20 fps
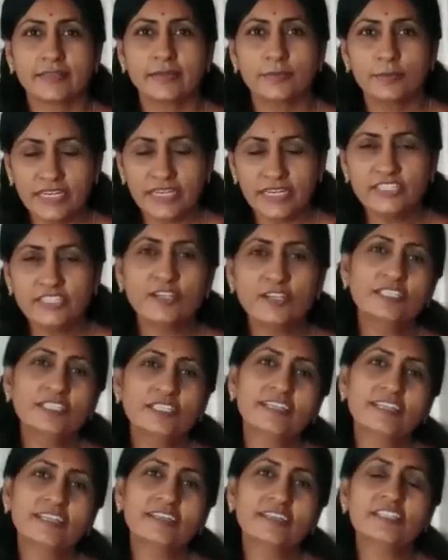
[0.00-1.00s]
మార్చిలో
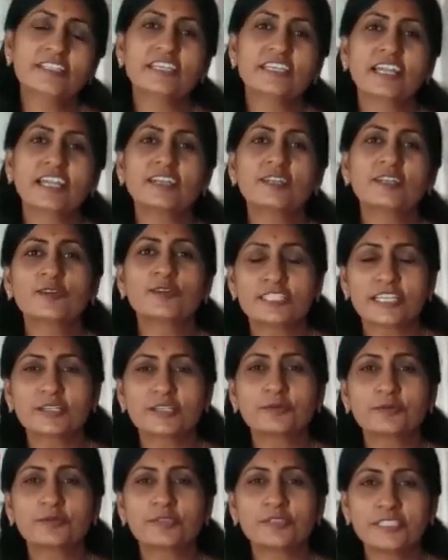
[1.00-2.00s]
జరిగిన విషయాలను ఒకసారి
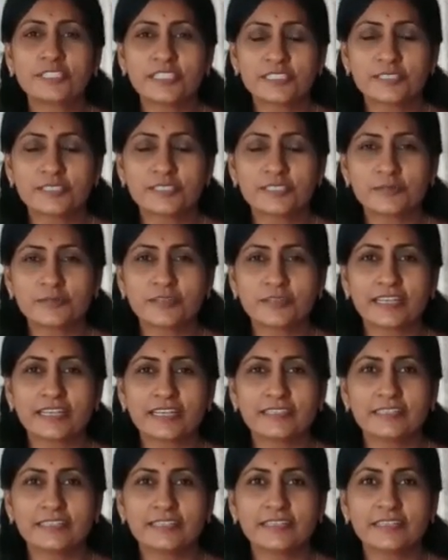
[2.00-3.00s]
గుర్తు
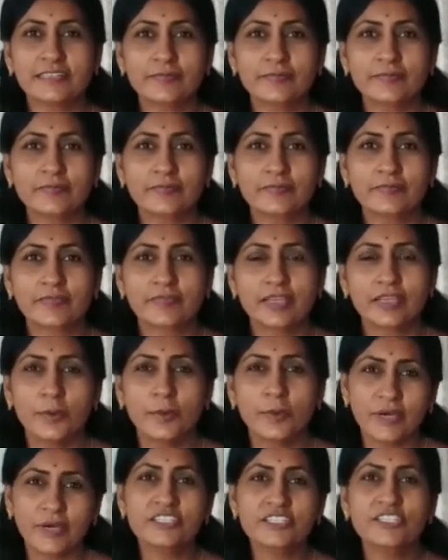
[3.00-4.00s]
చేసుకున్నట్లయితే
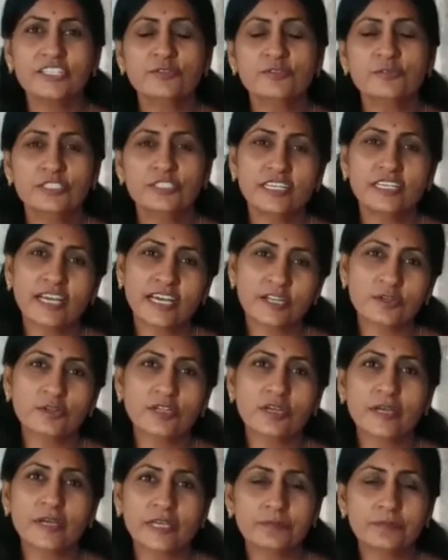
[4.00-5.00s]
మార్చి నుంచే కరోనా
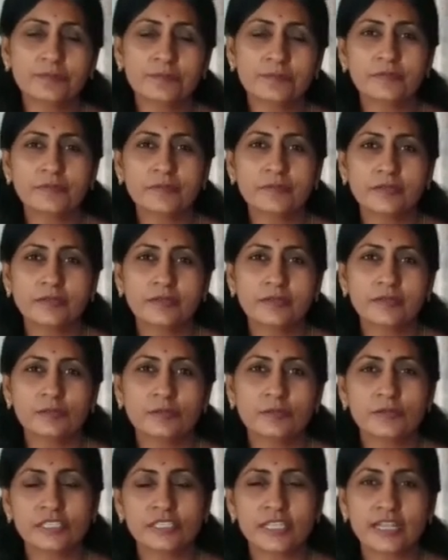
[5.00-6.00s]
భయం
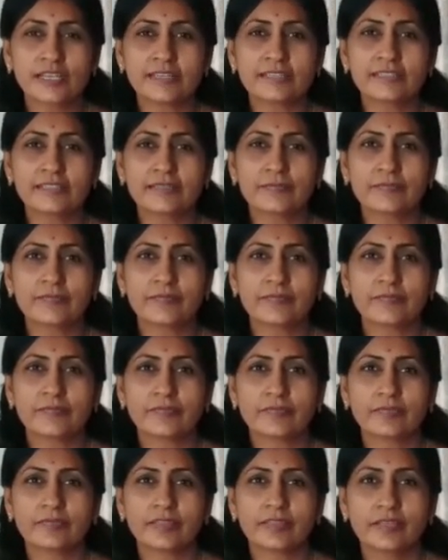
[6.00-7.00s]
మొదలైంది
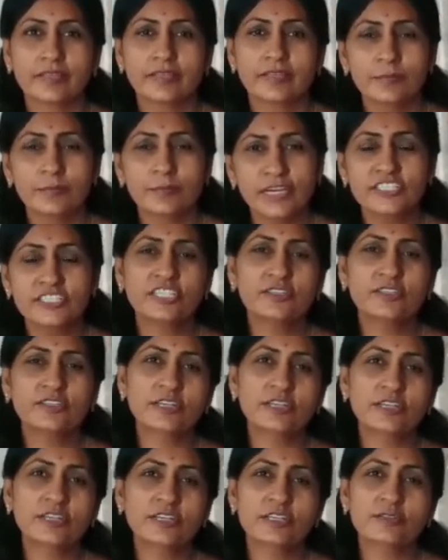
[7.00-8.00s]
మార్చి ఇరవై
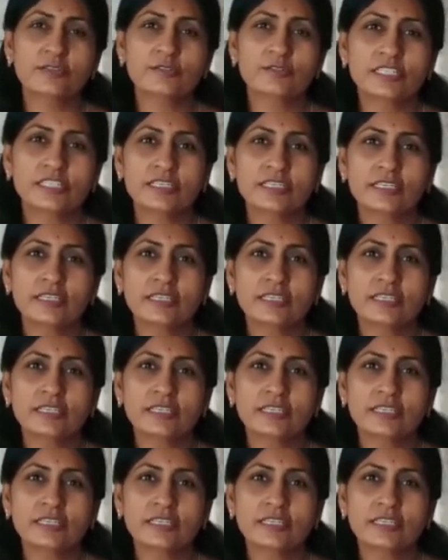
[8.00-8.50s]
ఒకటి నుంచి